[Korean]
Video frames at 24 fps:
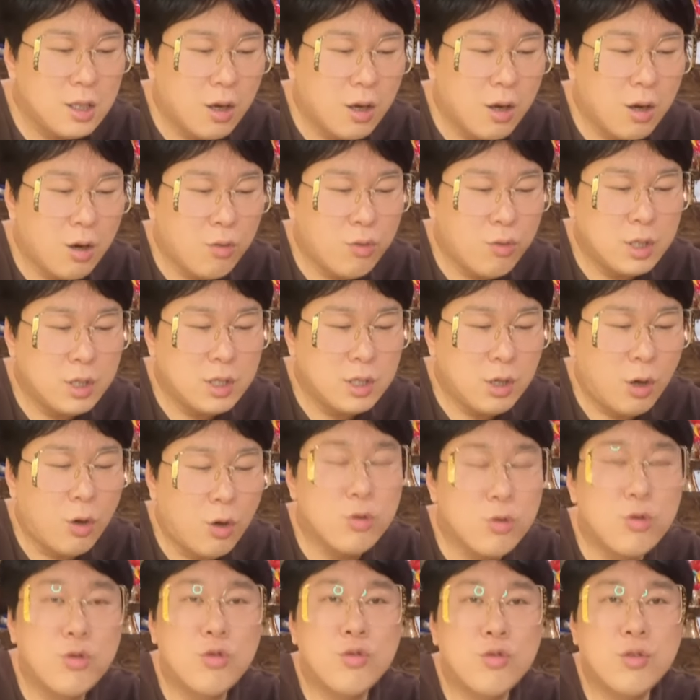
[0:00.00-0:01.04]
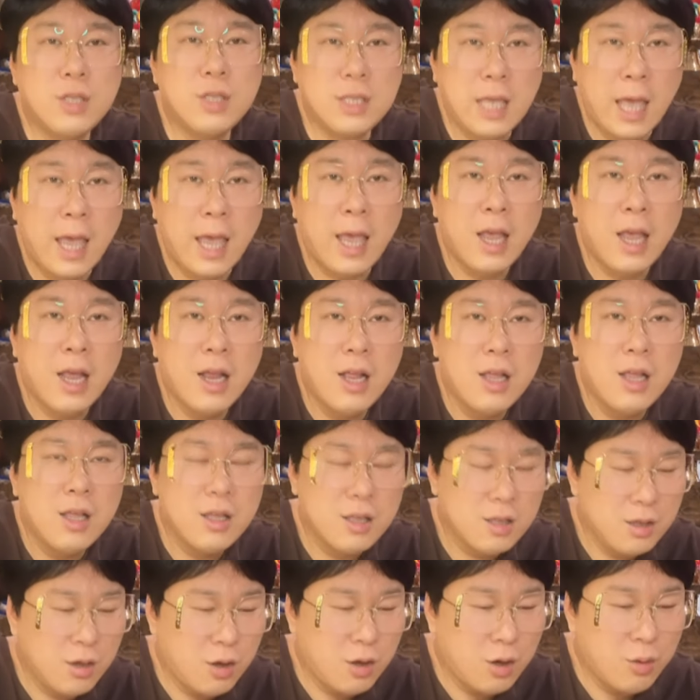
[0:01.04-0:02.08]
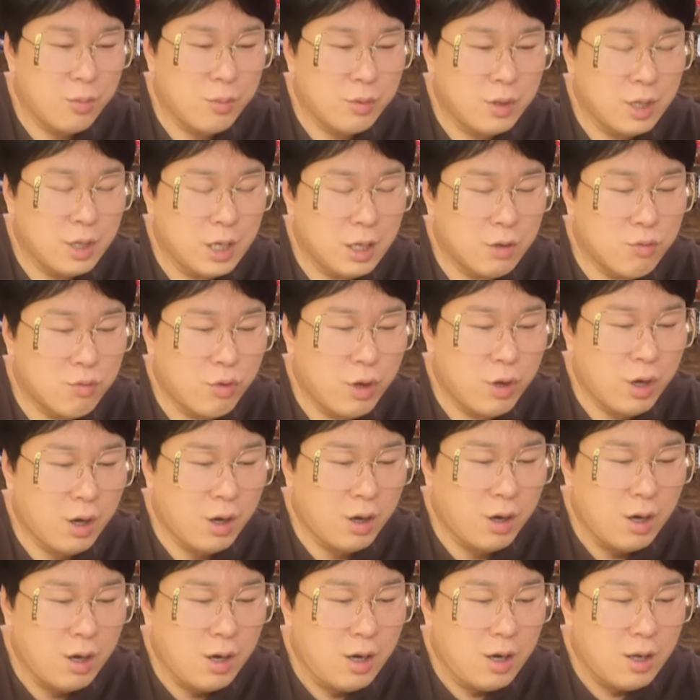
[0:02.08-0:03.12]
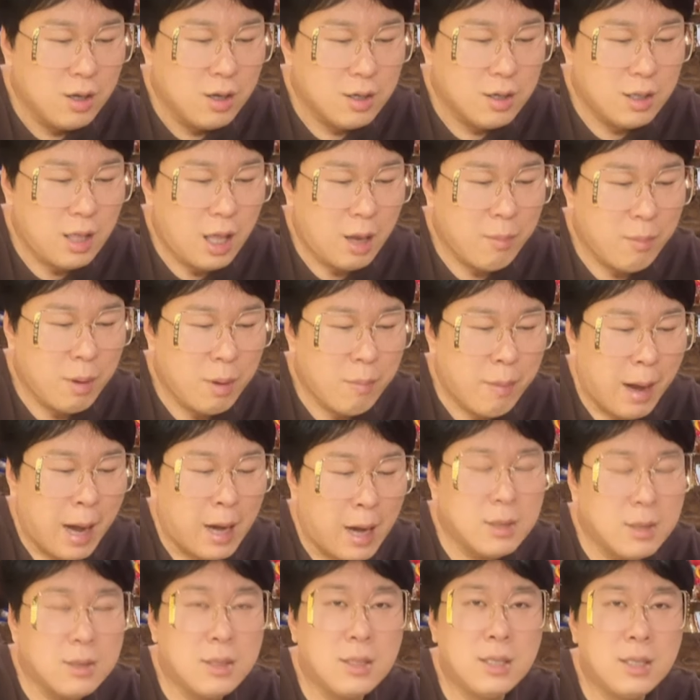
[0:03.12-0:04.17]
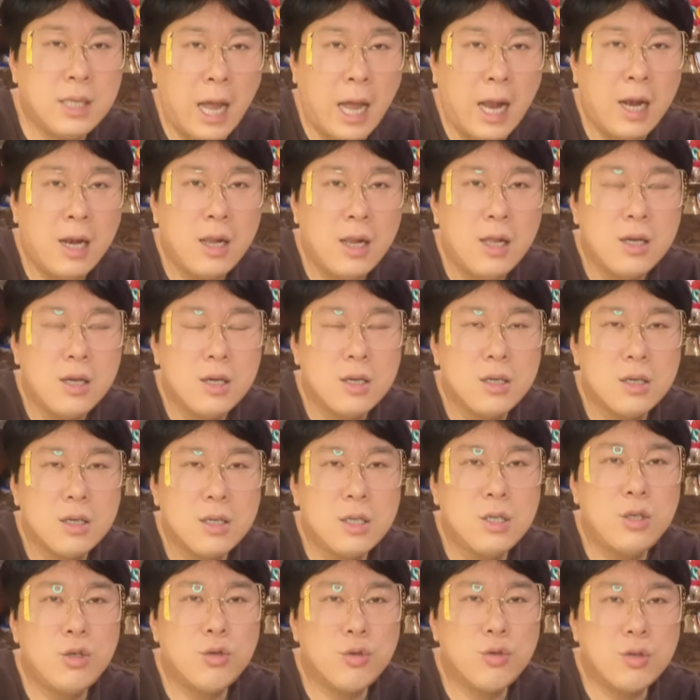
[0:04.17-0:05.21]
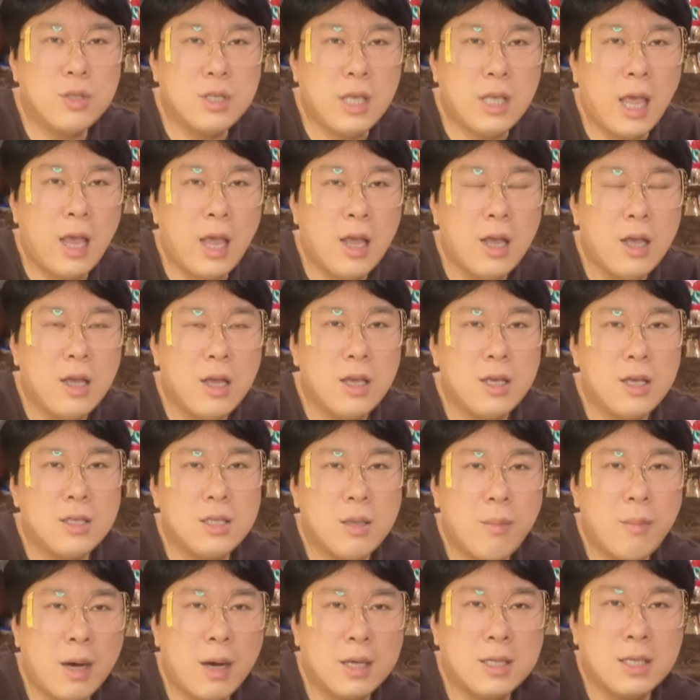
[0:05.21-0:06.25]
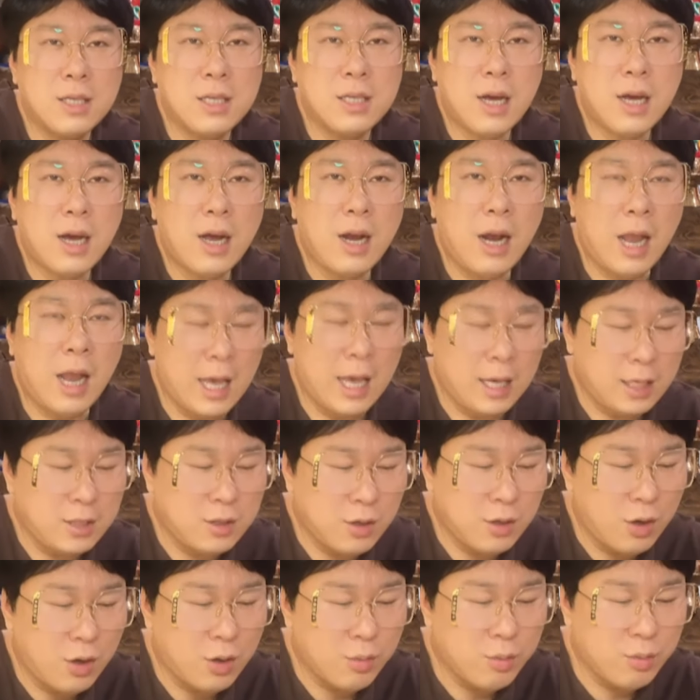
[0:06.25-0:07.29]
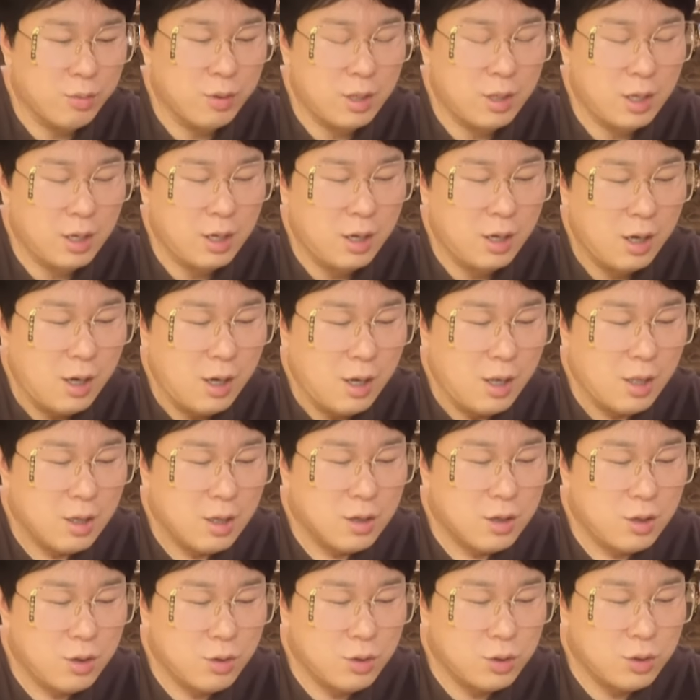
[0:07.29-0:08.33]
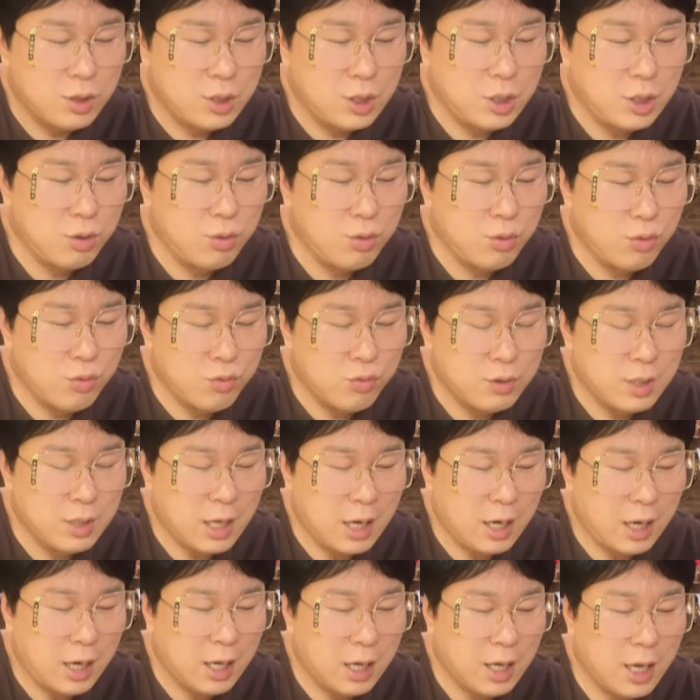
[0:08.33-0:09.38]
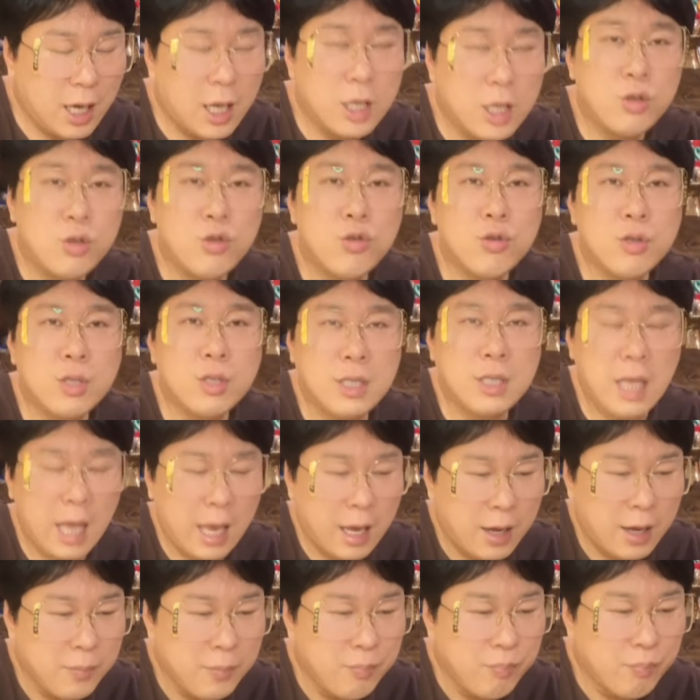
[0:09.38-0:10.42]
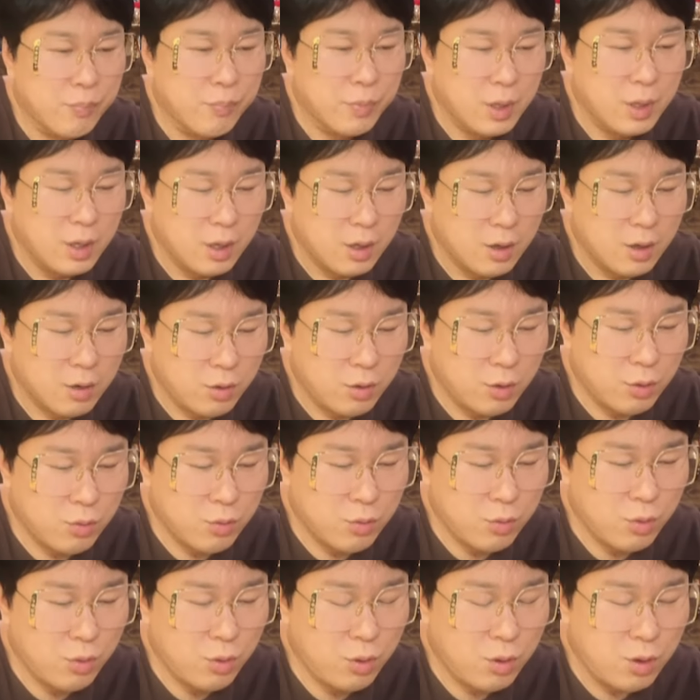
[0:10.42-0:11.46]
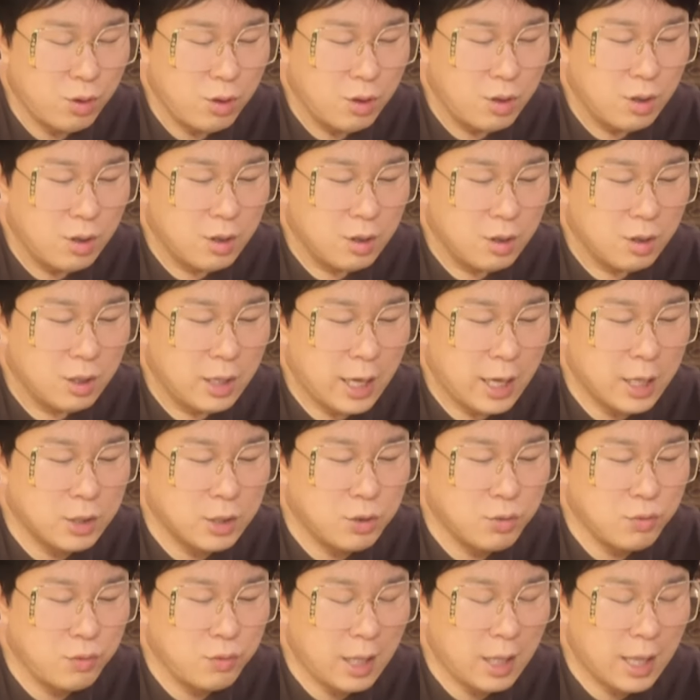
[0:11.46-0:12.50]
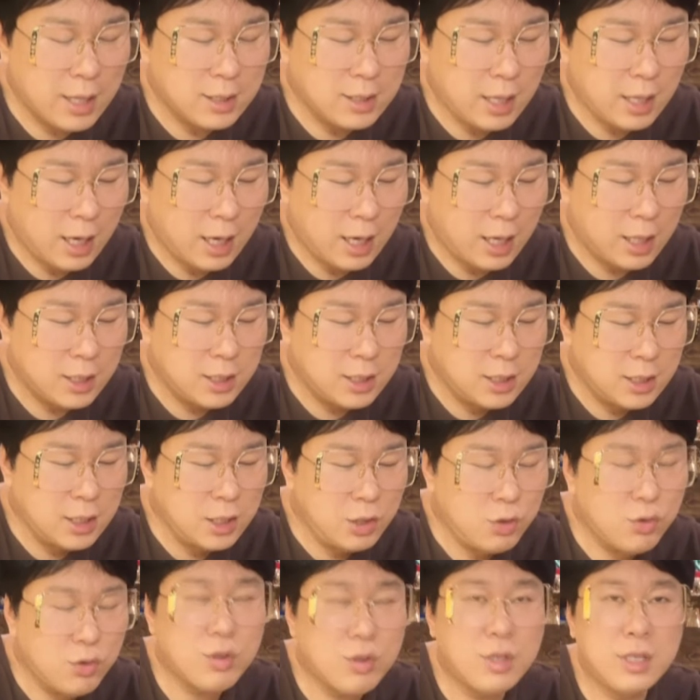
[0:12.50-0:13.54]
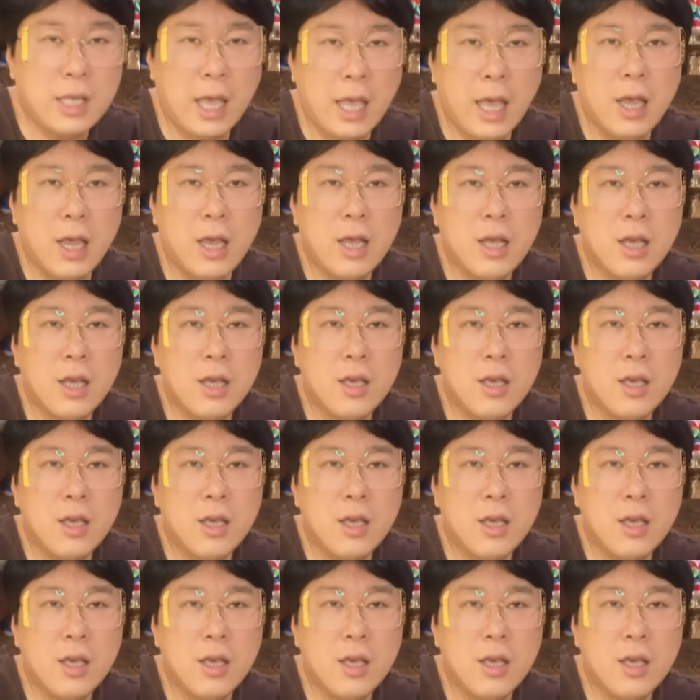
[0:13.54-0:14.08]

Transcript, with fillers: 어, 우리 정축생 여러분들 있고요. 그 다음에 40살 을축생 이제 막 시작할 나이죠, 여러분들. 그리고 52살의 개축생 그리고 64살의 신축생